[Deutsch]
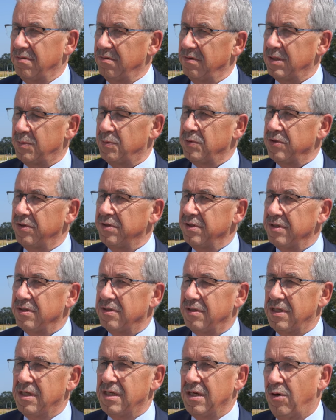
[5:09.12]
das Besondere
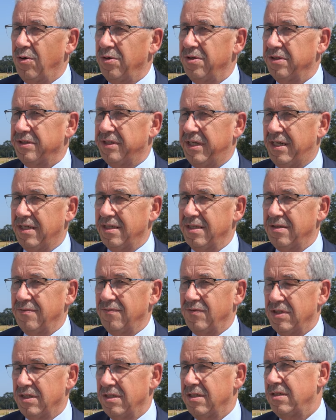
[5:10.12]
sehe ich auch noch
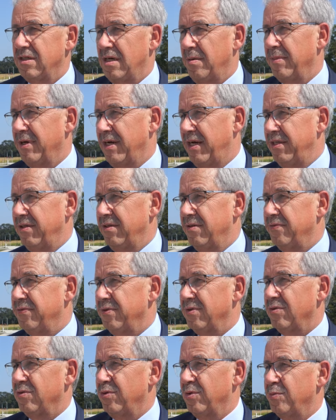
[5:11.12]
darin, wir sind hier am Rande
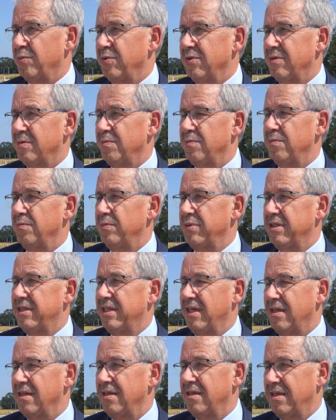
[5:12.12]
von Cottbus,
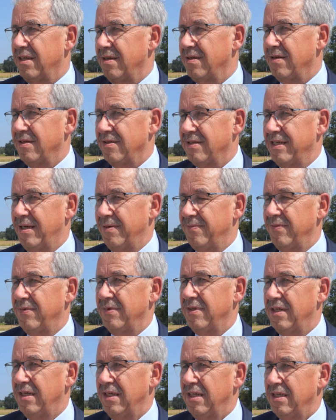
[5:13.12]
bedecken den
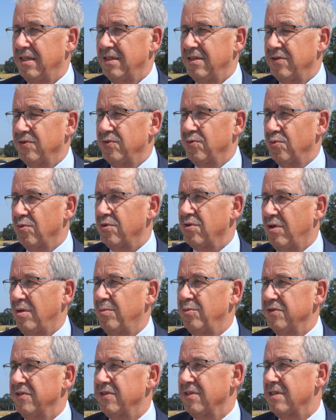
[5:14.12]
gesamten äh,
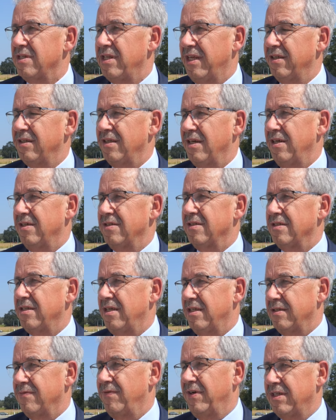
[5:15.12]
Südraum unseres Landkreises
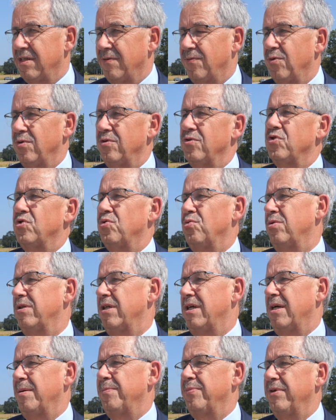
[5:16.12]
als weiterführende
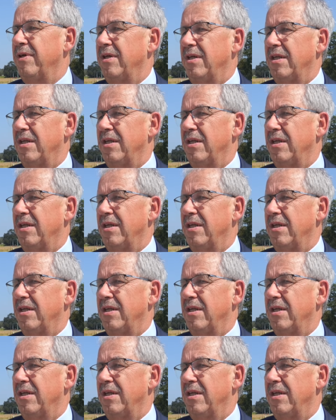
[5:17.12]
Schule ab.